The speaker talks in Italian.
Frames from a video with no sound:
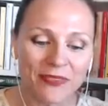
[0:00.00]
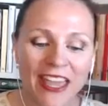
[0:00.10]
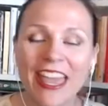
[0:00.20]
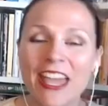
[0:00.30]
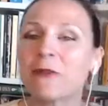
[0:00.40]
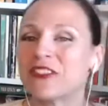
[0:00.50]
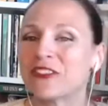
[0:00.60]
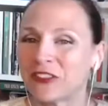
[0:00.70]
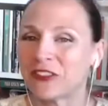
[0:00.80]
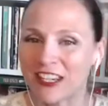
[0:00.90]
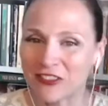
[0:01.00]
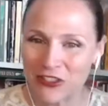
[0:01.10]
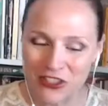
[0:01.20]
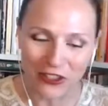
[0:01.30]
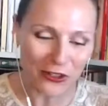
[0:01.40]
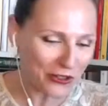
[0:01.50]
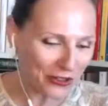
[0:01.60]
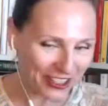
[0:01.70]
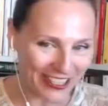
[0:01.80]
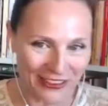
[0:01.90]
e questo terzo ciclo
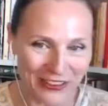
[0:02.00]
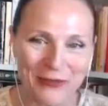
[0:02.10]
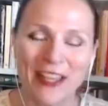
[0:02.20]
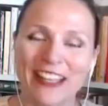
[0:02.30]
coordinato da me,